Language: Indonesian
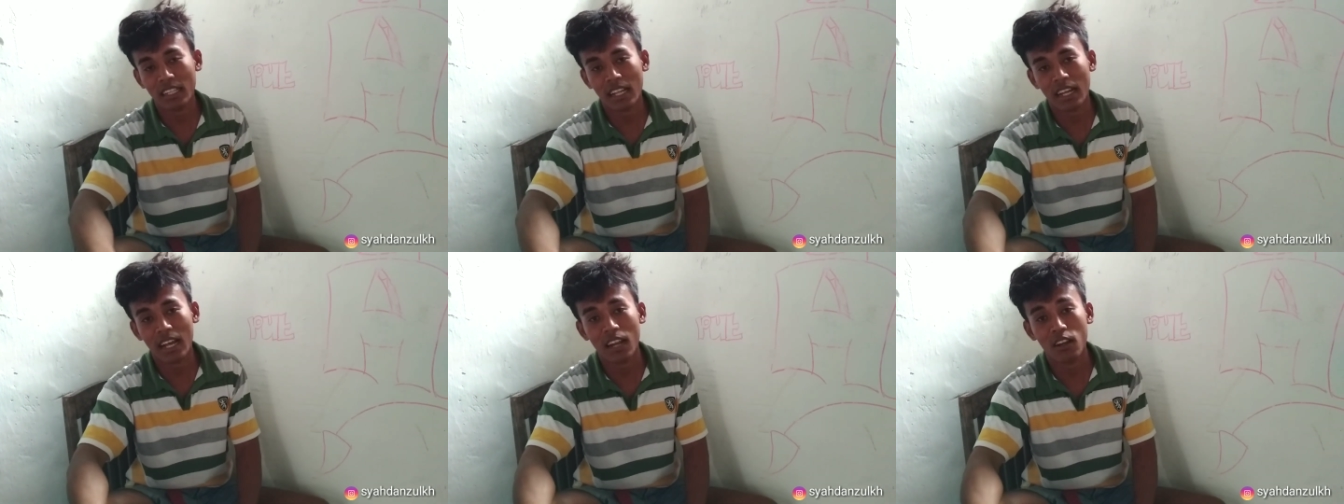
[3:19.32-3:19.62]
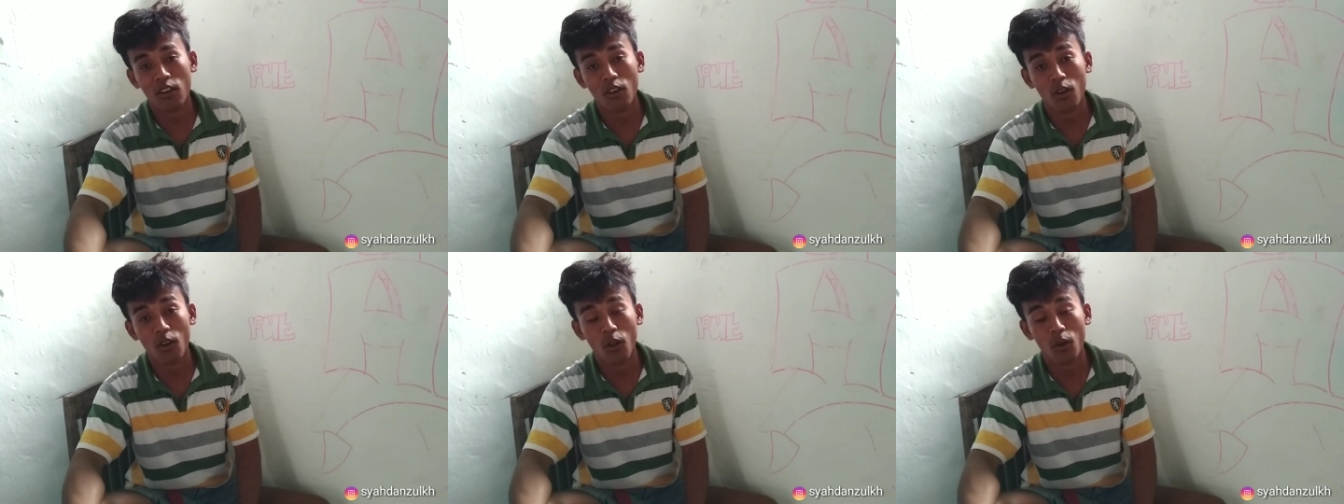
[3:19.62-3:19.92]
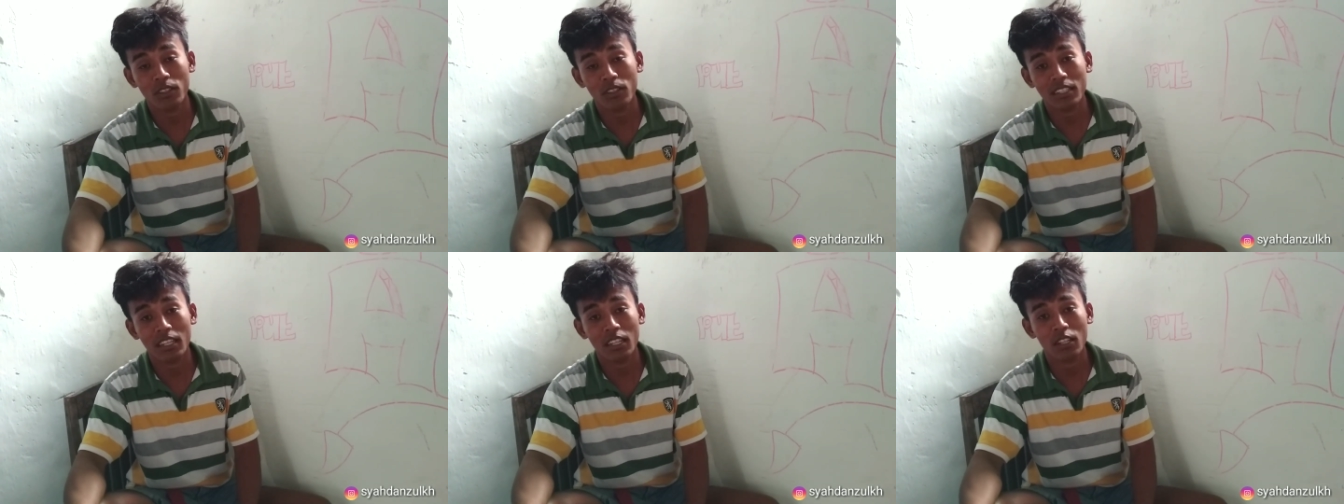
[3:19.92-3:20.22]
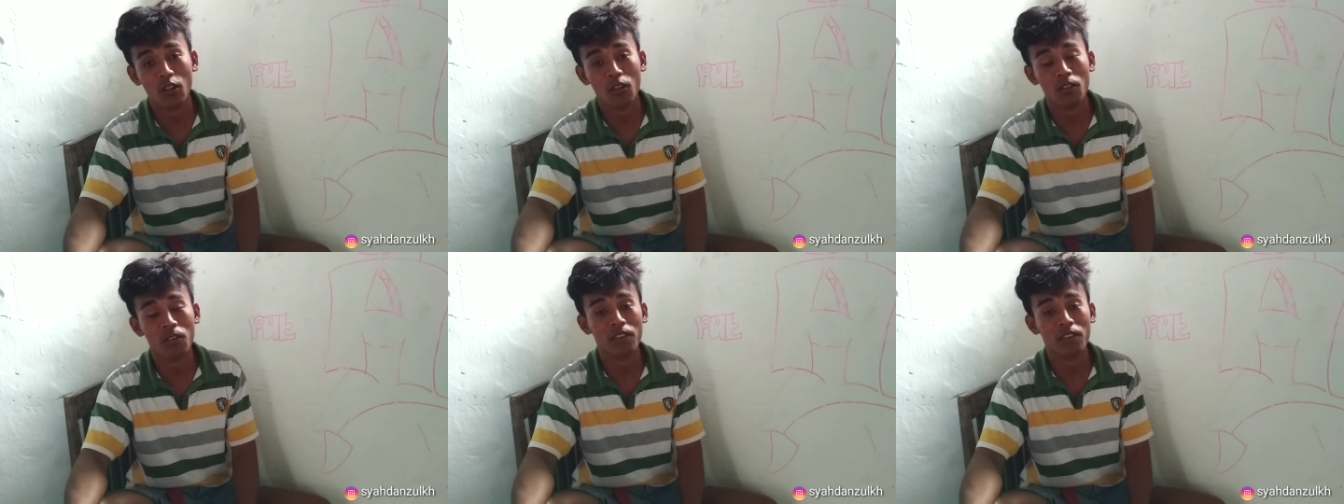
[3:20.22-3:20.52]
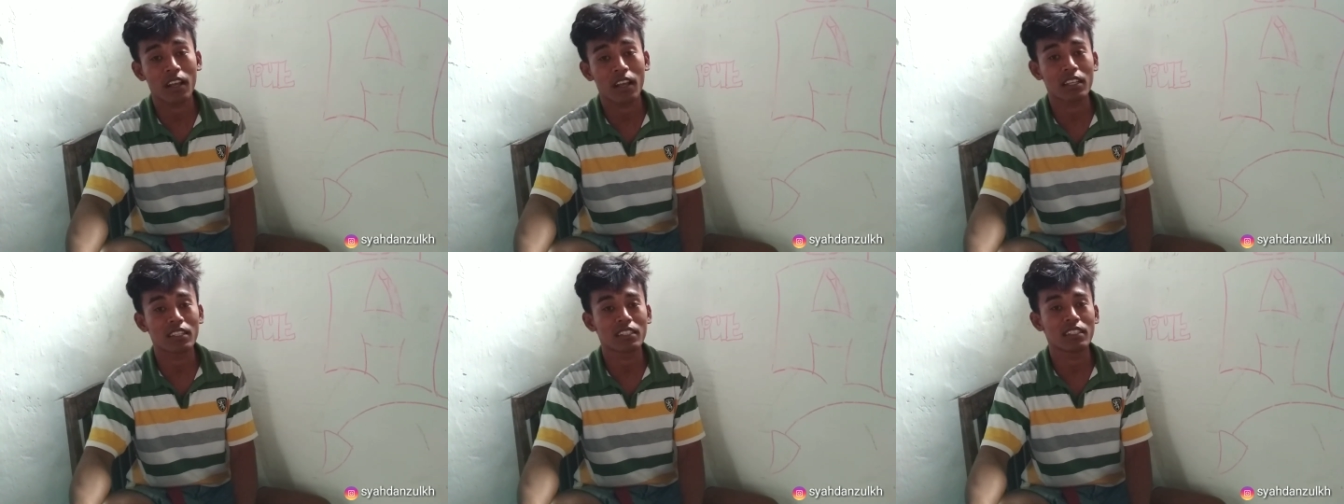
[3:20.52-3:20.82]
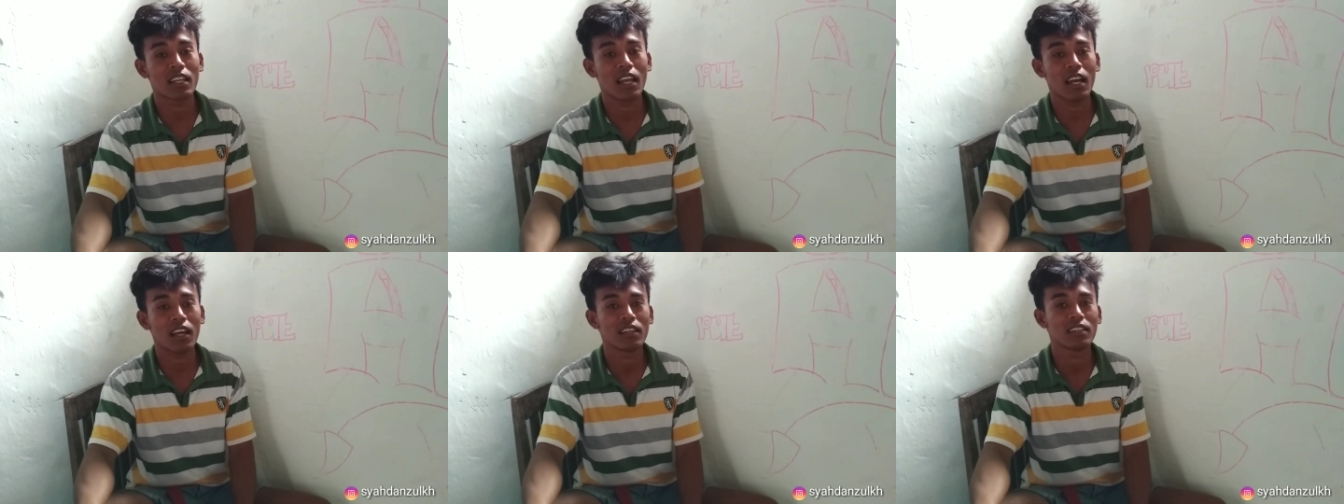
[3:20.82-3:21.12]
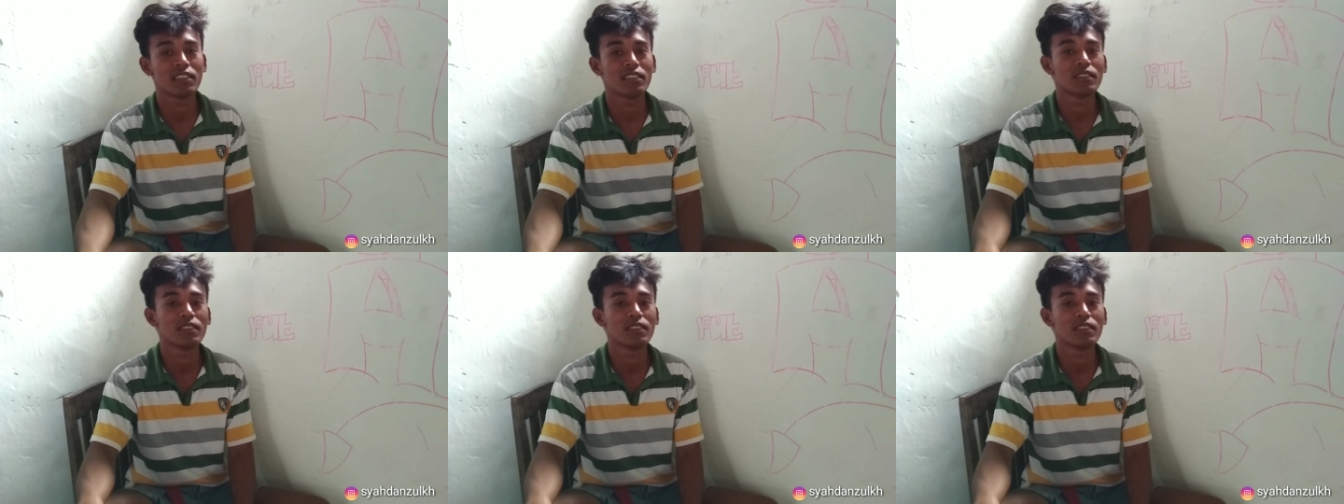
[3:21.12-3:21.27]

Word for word: tekan lonceng notifikasinya,